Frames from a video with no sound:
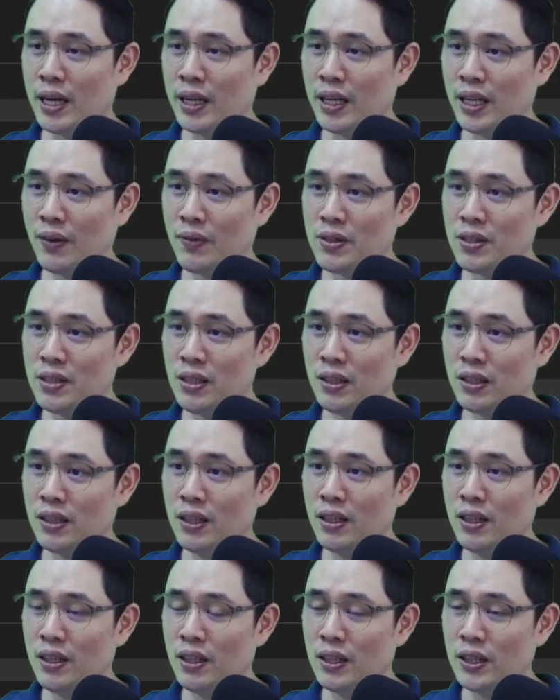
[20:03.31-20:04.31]
นะครับซึ่ง
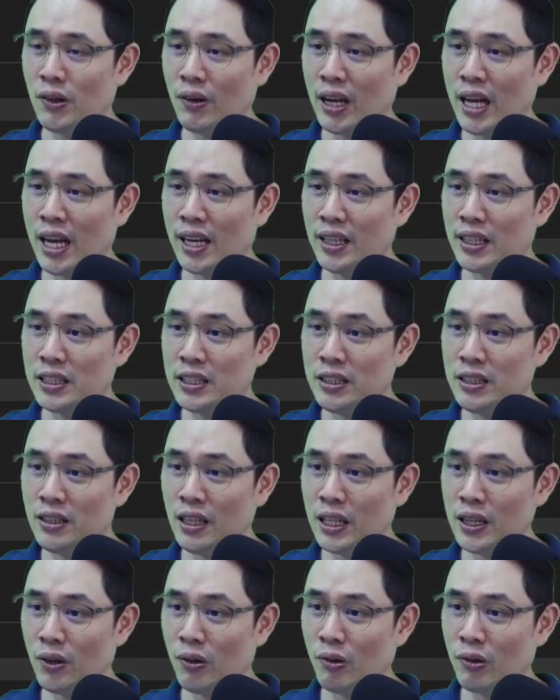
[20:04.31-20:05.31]
ต้องอ้างอิงชื่อให้ตร